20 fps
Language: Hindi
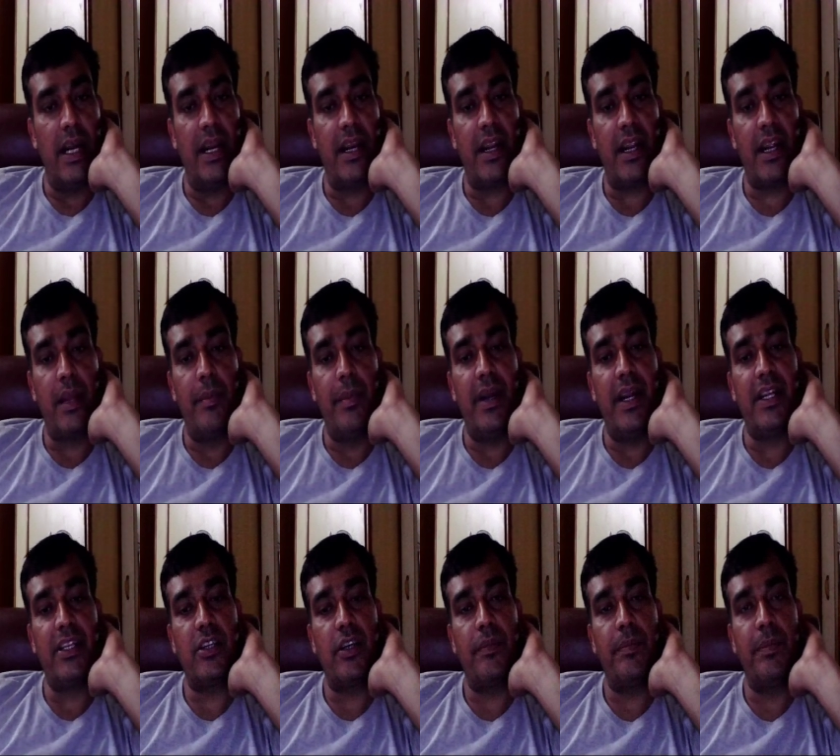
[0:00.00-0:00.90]
एंड
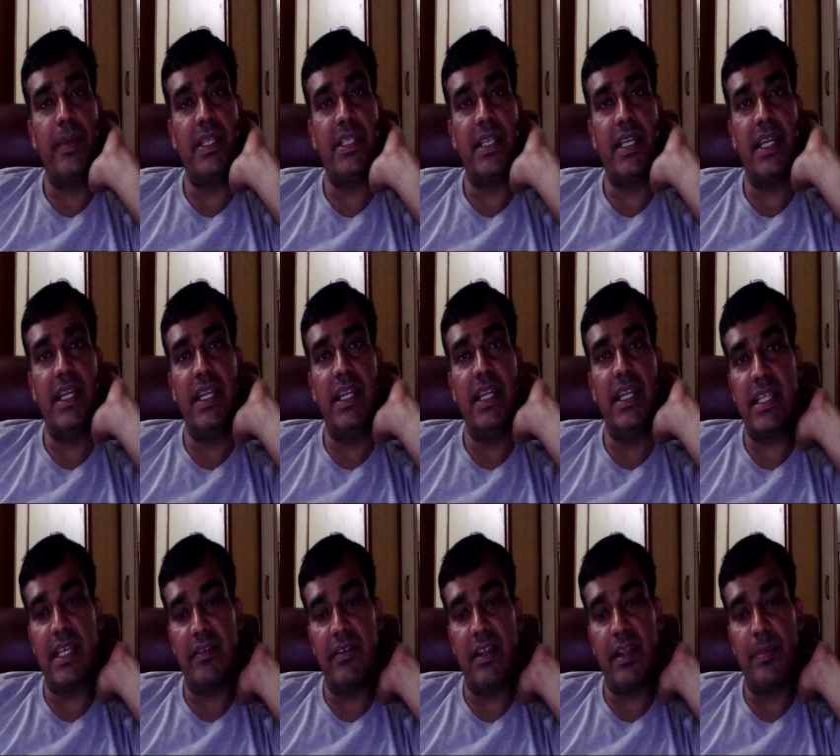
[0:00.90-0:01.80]
रिकमेंडेशन ऑफ बेसिकली
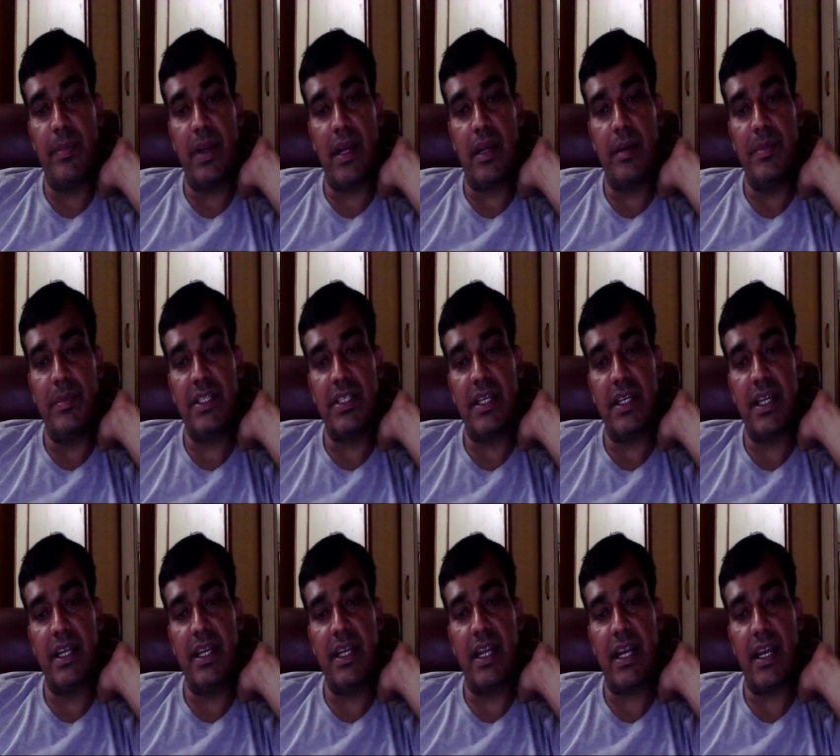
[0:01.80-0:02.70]
सेवन पे
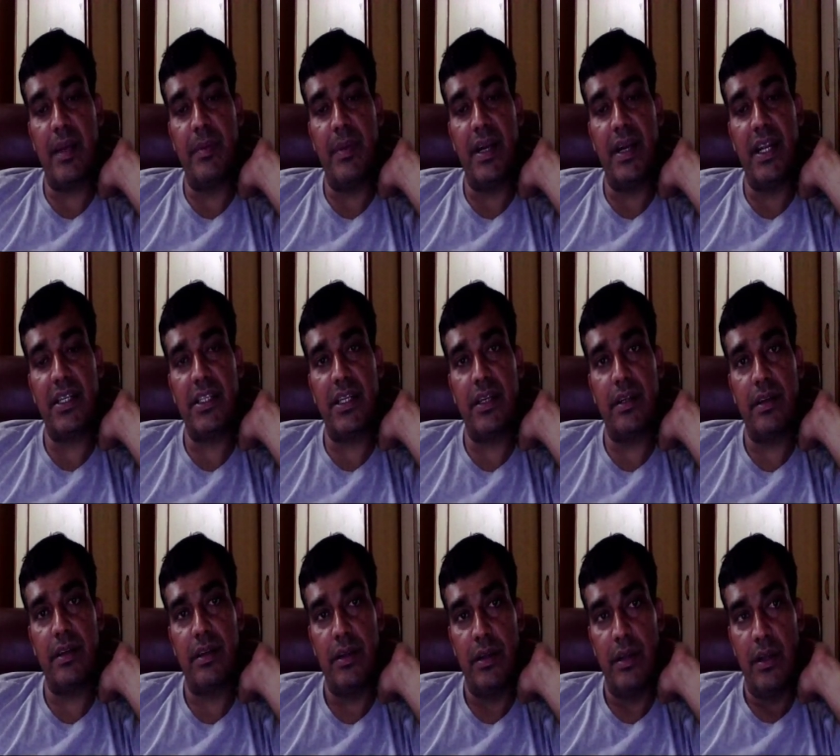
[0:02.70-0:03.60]
कमीशन की
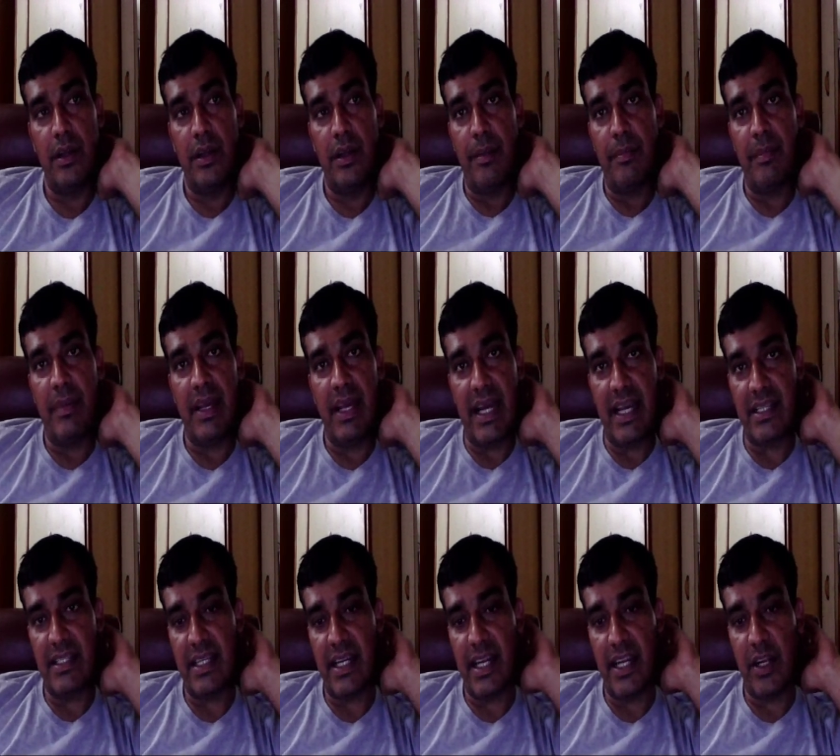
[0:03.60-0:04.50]
रिकमेंडेशन में
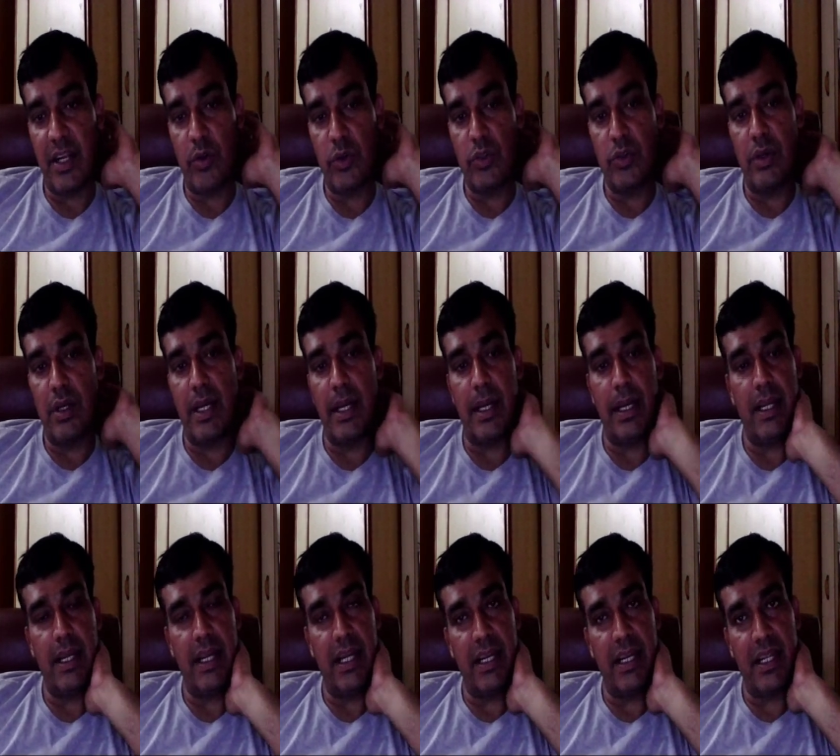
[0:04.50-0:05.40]
एच को जो है
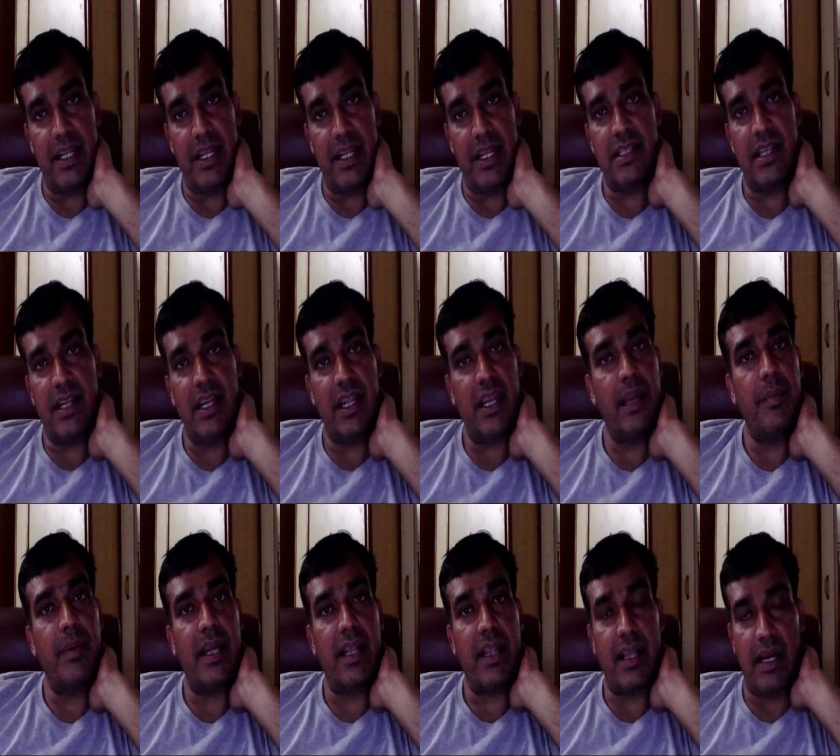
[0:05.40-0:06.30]
इंक्रीज़ करने
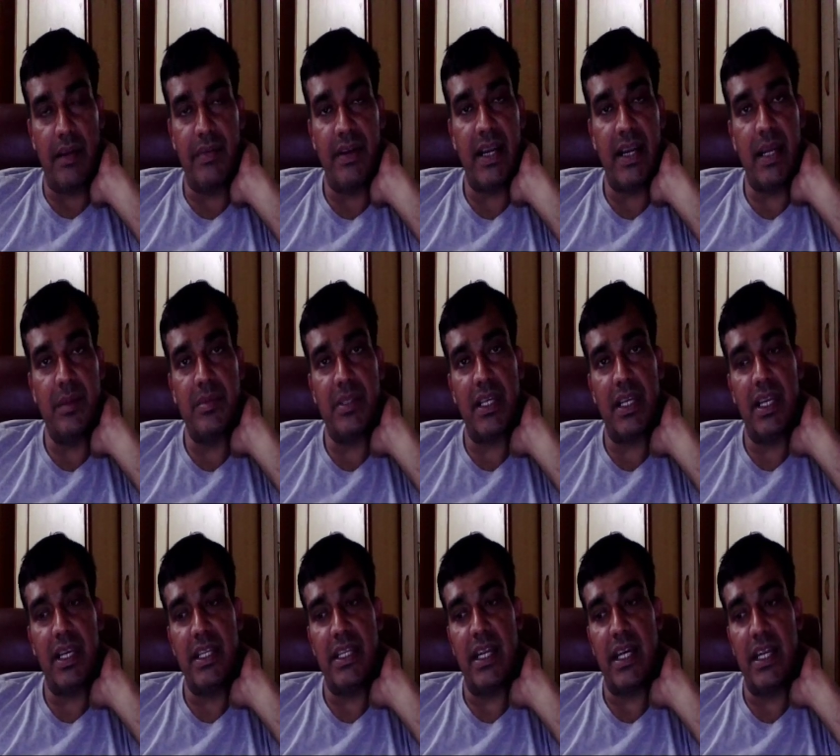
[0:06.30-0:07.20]
की बात काफ़ी टाइम से
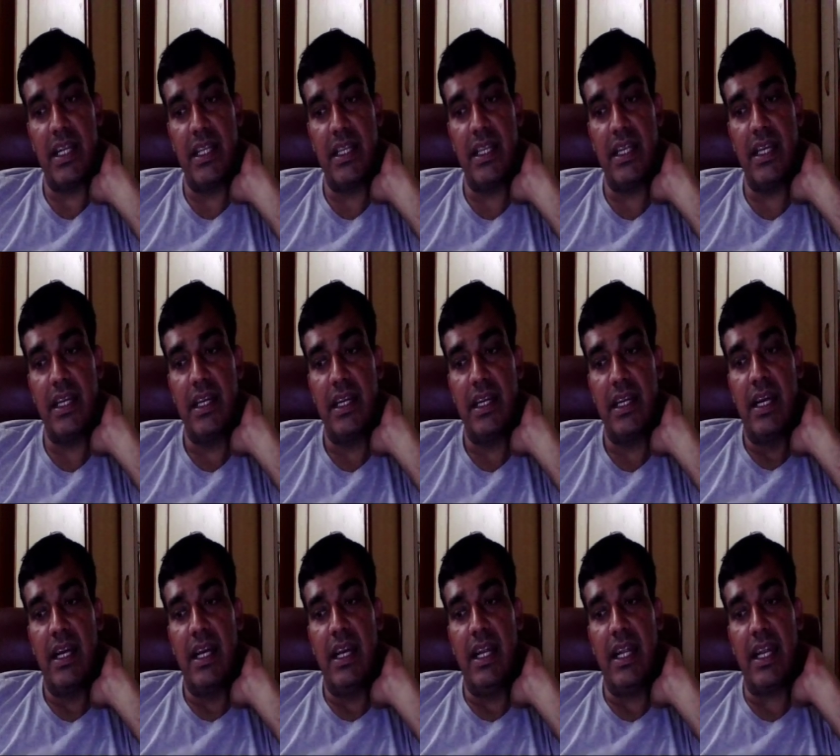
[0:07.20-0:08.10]
की जा रही थी
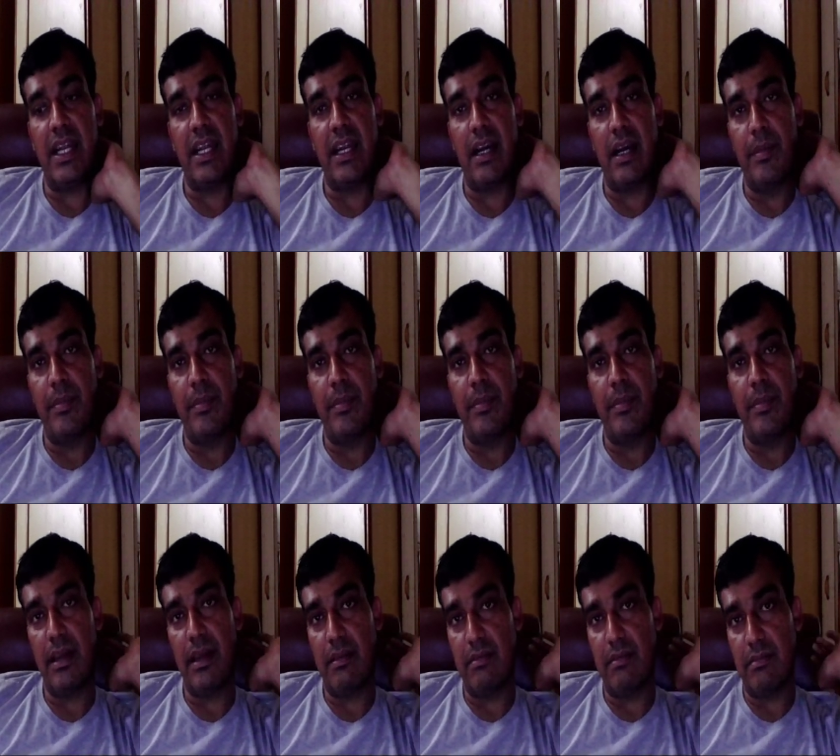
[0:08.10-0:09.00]
लेकिन
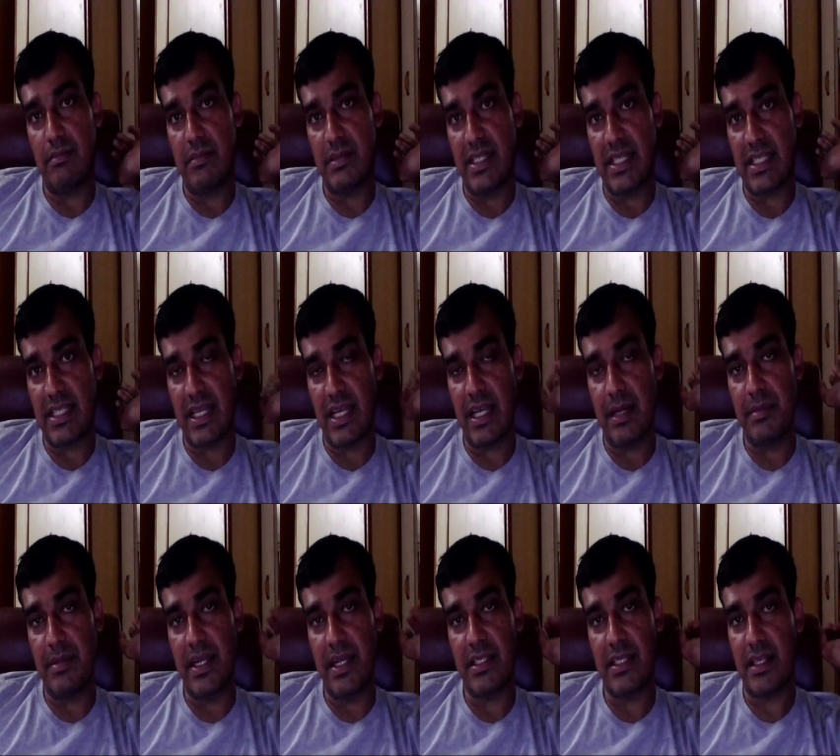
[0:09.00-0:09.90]
अभी जैसा कि
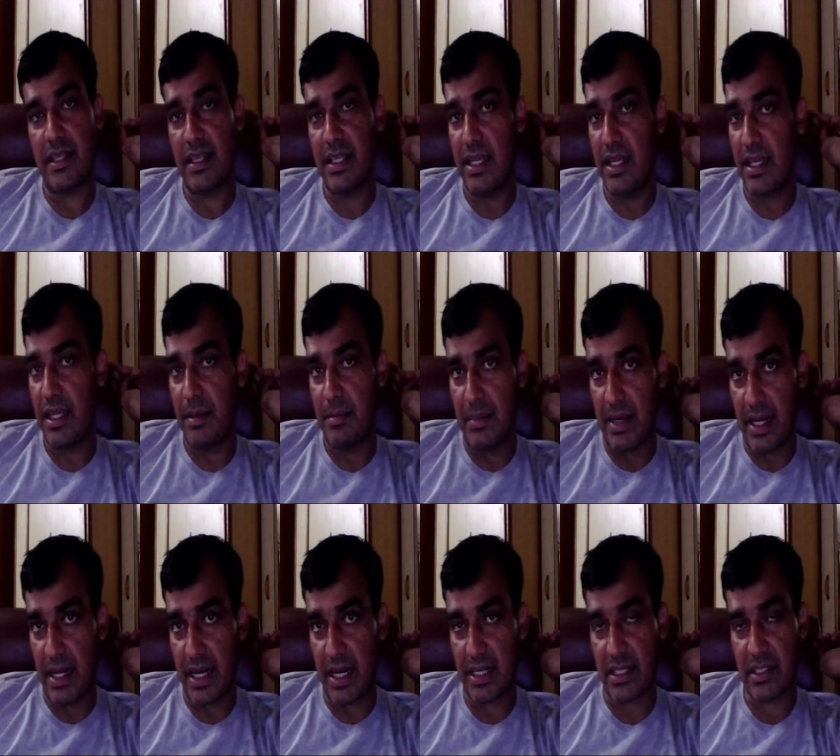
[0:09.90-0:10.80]
आप देख सकते हैं कि
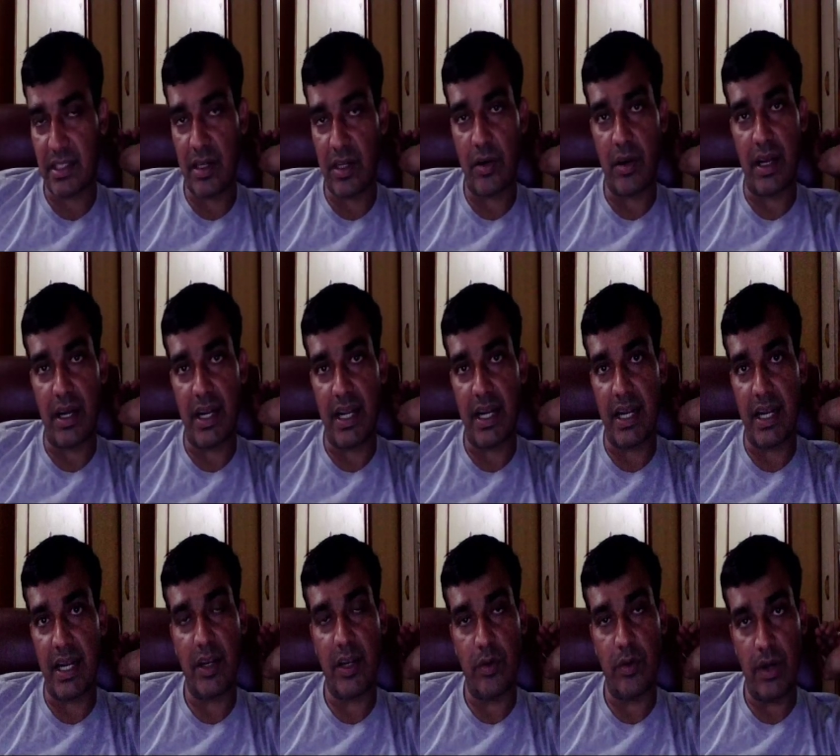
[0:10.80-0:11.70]
महाराष्ट्र और
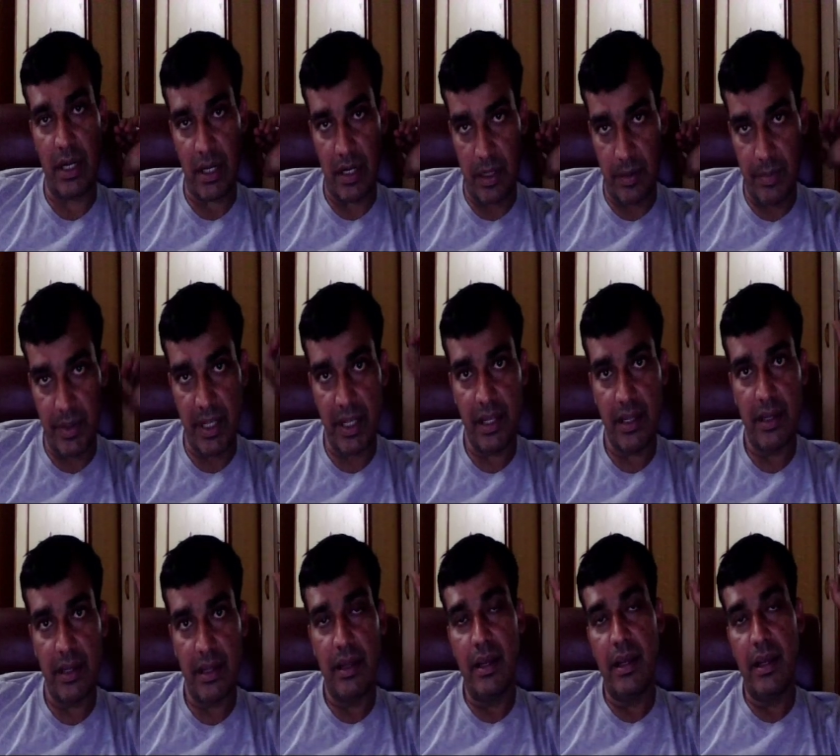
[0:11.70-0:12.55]
हरियाणा इन्होंने अभी